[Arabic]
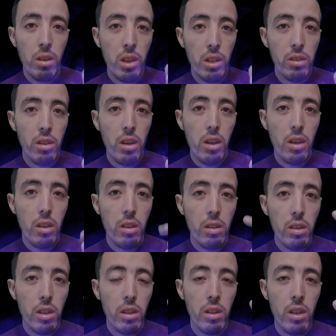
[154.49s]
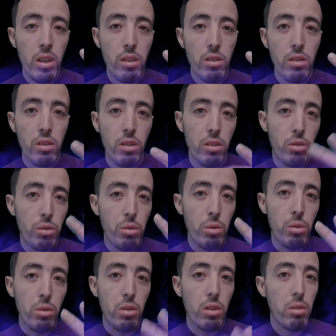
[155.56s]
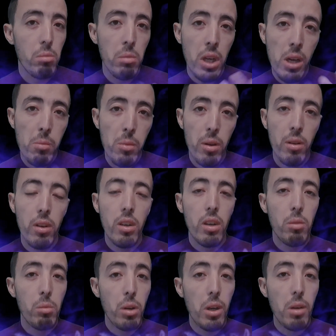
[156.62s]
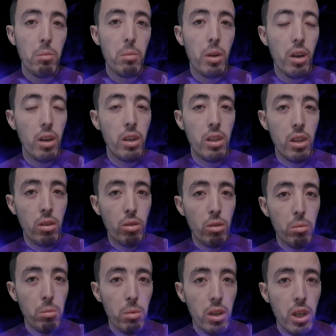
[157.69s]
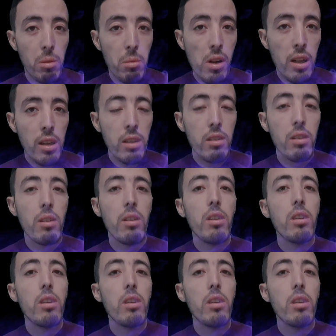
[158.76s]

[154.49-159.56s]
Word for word: العشرة 11 9 نعم المهم الراي ديالكم كيهمني لتحت